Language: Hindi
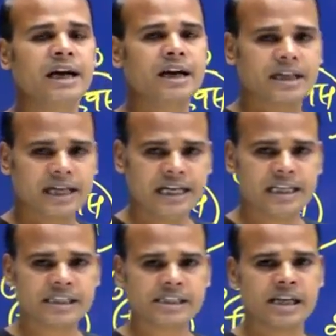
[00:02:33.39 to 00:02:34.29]
कटाई
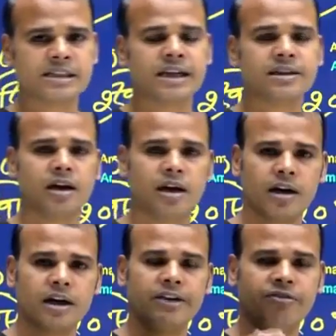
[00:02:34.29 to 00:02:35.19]
के साथ साथ
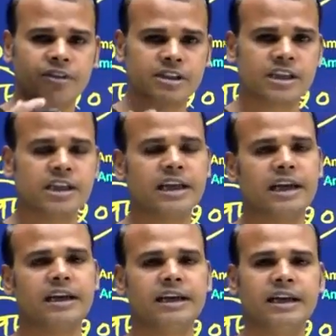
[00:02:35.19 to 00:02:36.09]
अगली फसल
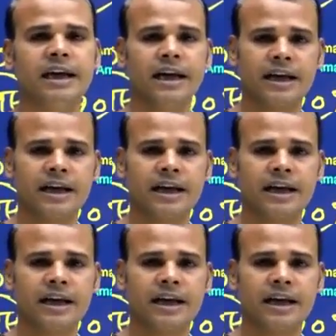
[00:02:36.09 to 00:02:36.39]
के लिए